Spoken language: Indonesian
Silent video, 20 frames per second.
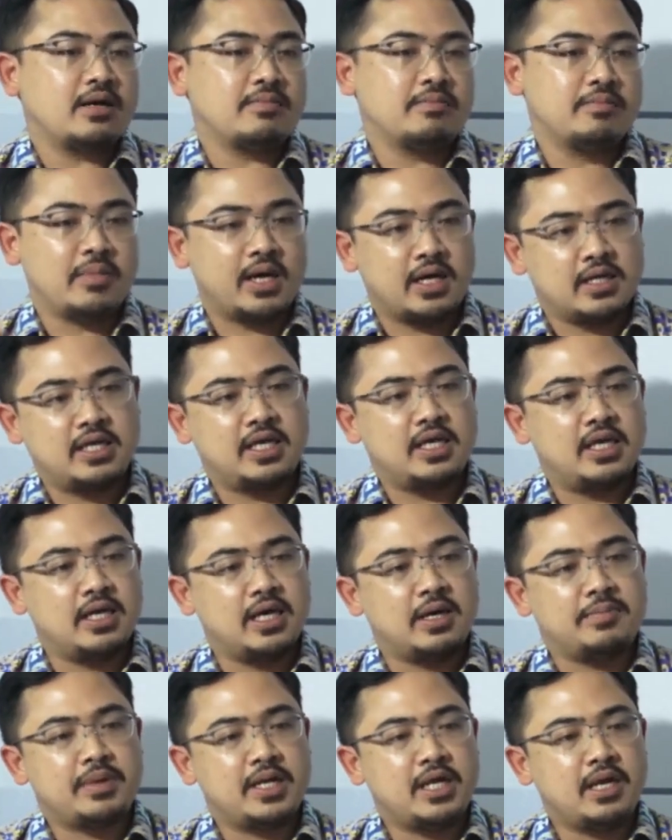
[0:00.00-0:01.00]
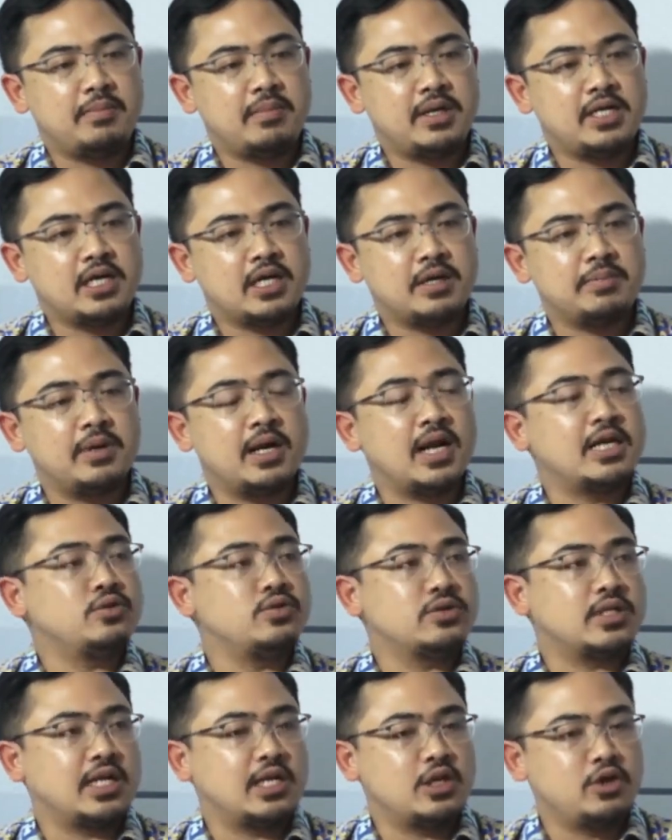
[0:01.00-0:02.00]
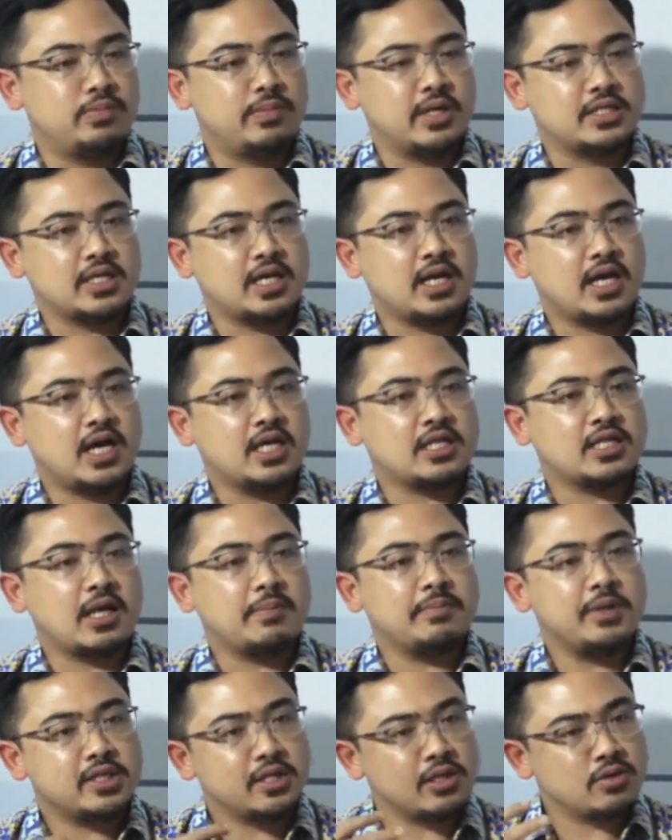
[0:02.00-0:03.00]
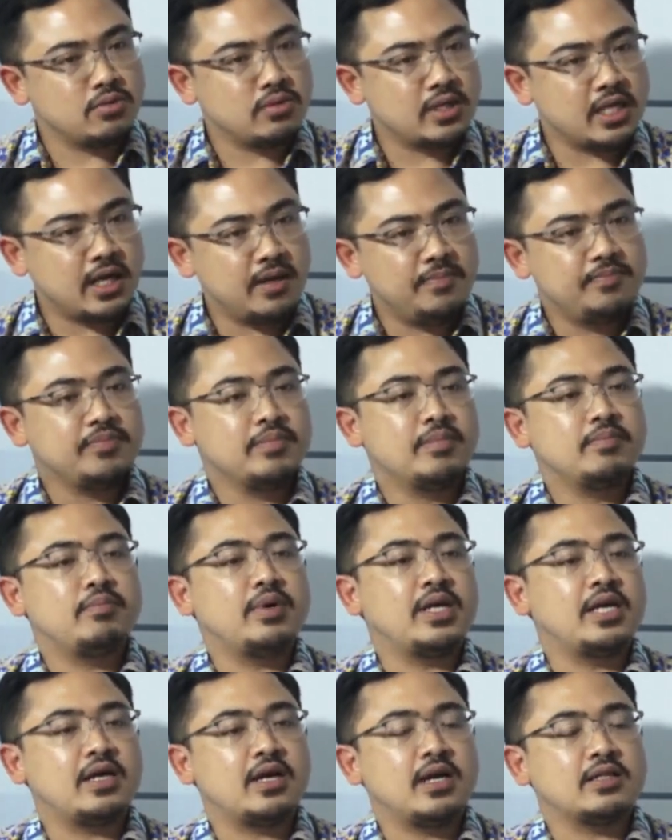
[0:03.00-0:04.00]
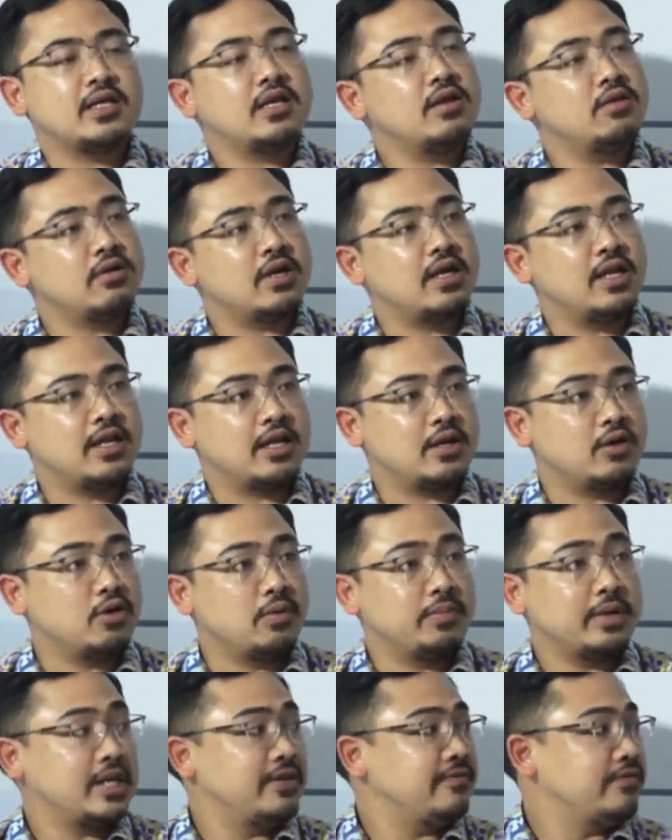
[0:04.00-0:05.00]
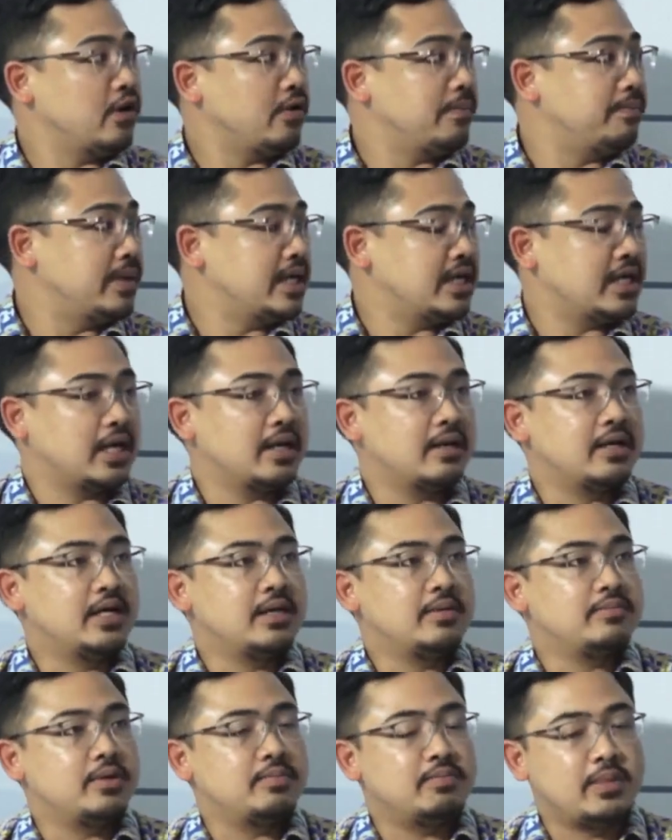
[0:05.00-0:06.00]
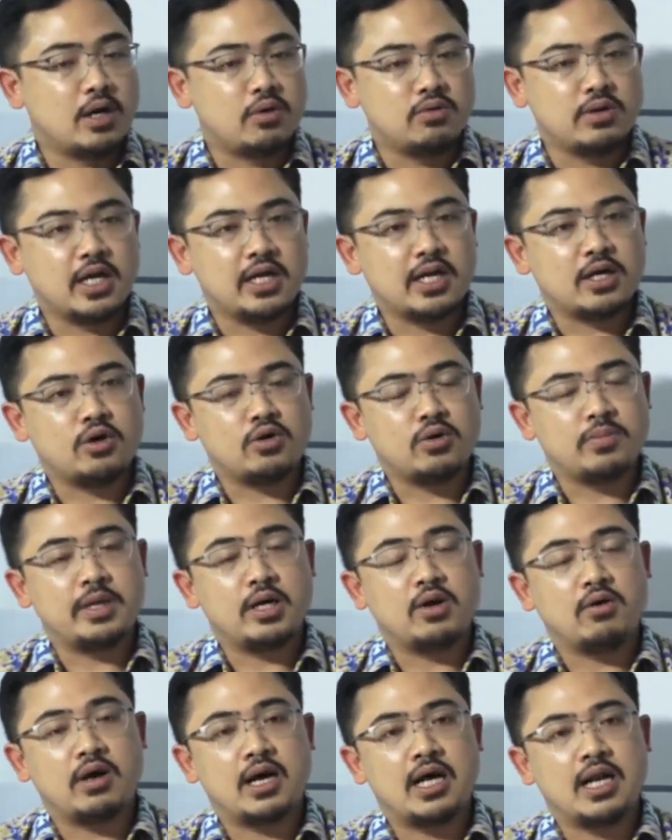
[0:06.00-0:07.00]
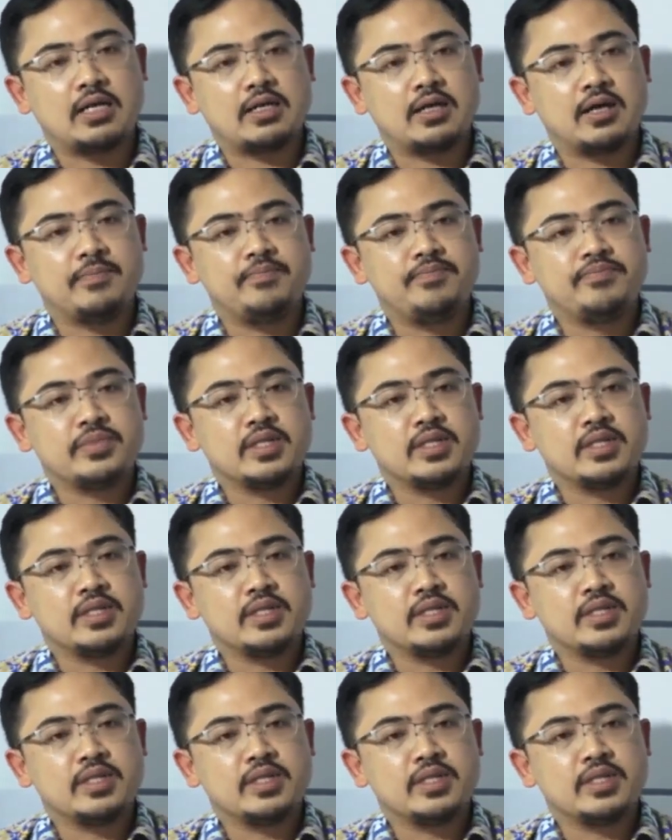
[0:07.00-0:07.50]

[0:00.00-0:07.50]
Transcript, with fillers: bagi apa namanya keberlanjutan hidup masyarakat, tapi tentunya peningkatan lokal ekonomi developmentnya, pembangunan ekonomi lokalnya.